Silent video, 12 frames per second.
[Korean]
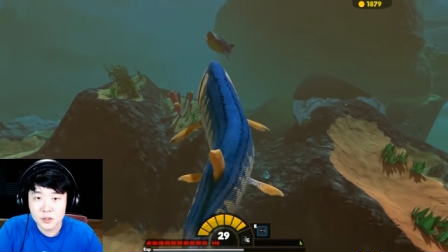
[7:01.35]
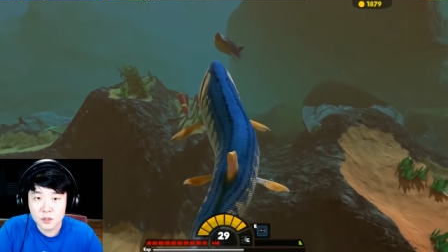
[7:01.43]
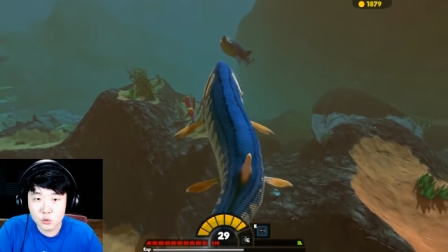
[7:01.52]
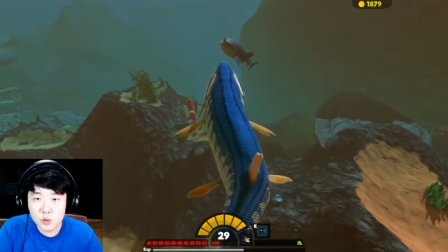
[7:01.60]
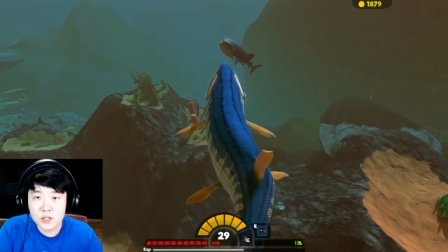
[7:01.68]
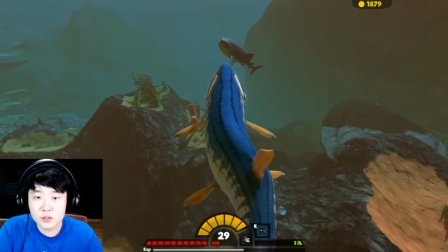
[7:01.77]

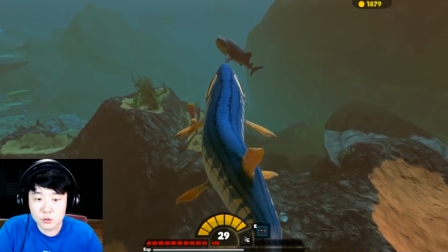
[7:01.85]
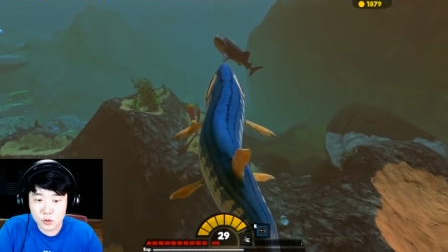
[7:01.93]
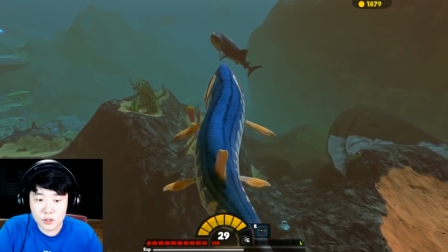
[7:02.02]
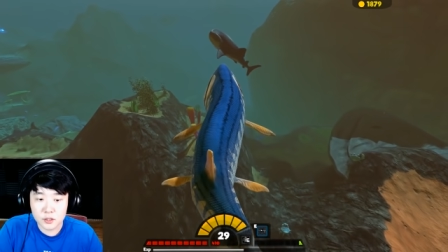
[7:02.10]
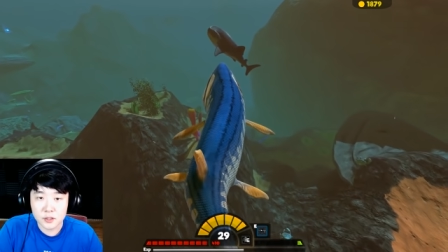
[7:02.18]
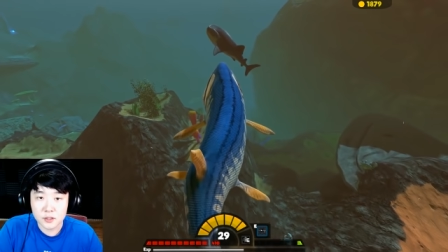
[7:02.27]
꾸리득
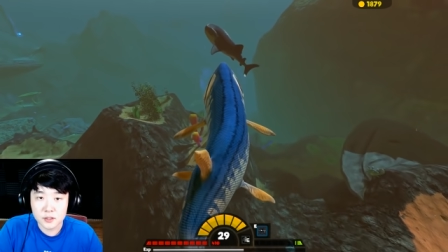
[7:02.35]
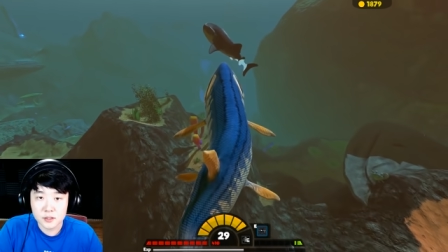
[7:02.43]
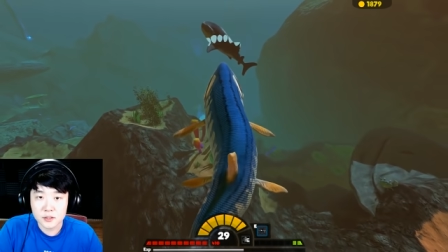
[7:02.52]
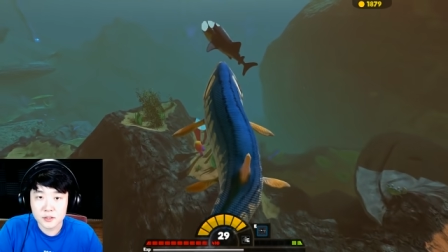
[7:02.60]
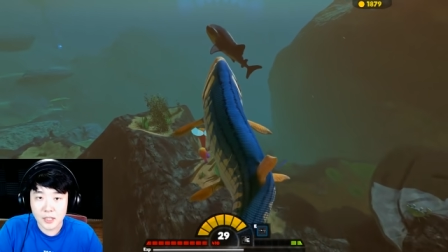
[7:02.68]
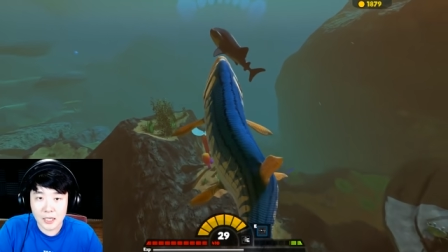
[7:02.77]
꾸리득
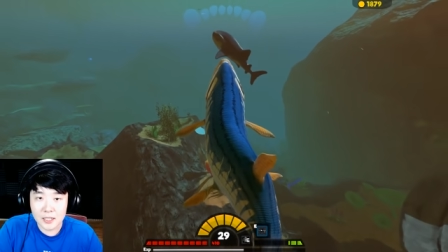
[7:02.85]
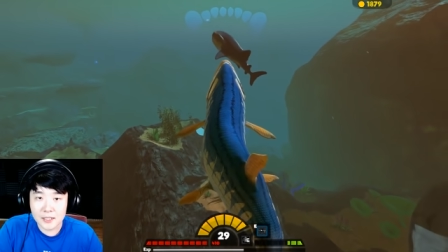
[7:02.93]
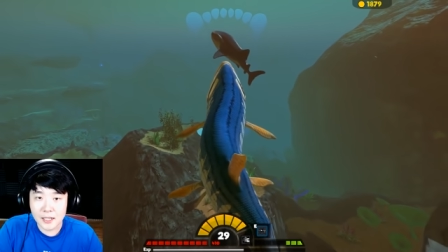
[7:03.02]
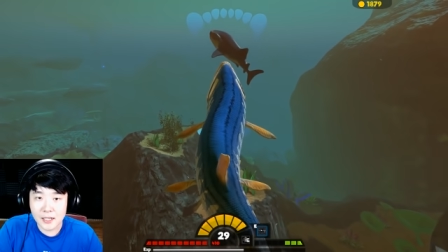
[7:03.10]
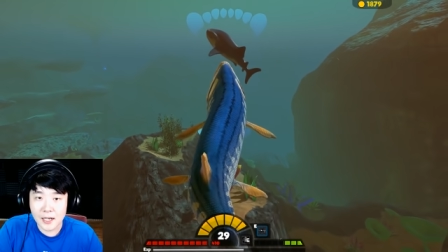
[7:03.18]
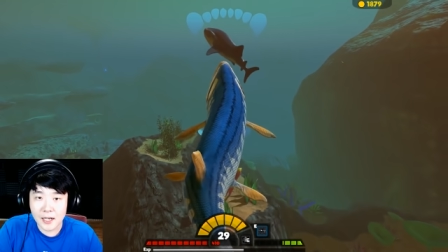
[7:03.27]

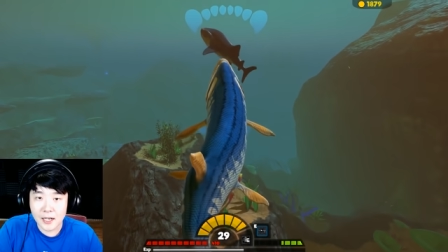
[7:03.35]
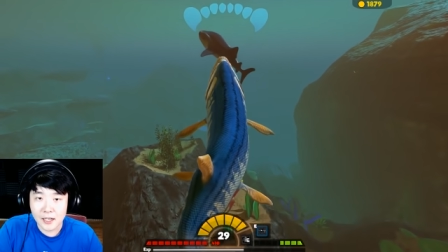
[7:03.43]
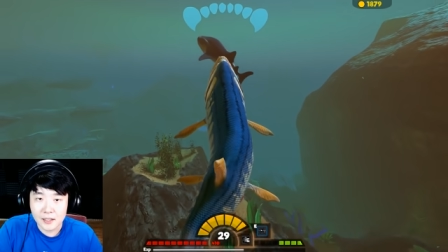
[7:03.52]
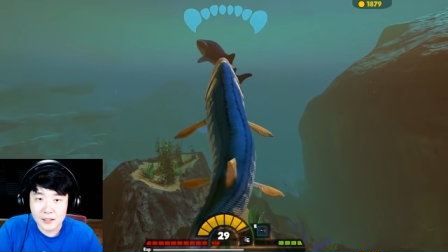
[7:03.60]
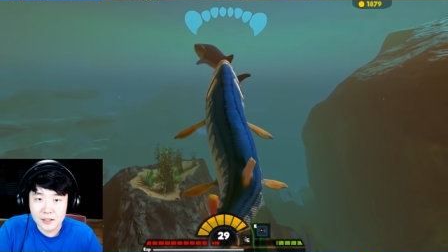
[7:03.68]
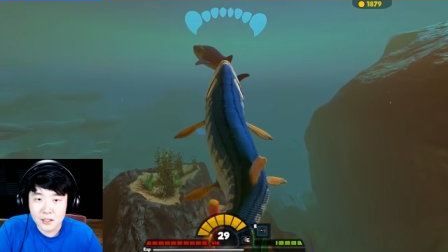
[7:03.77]
달리다가
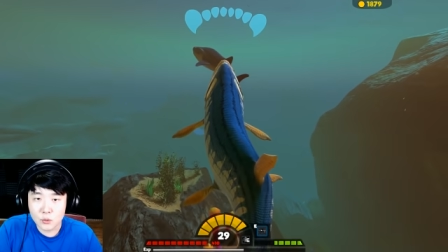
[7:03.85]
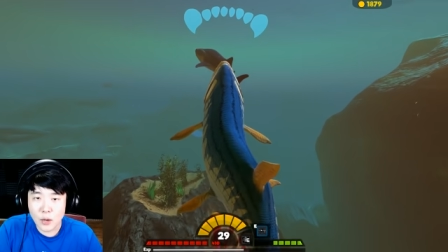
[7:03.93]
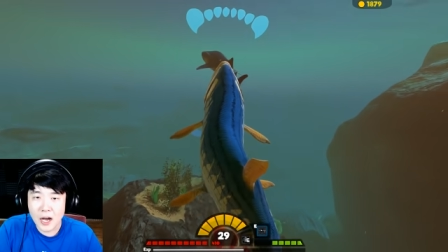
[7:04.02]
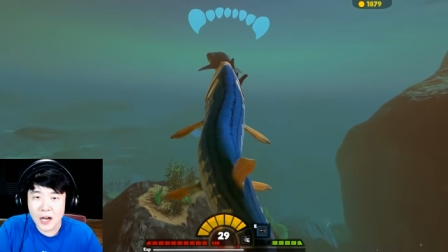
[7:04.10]
일로와.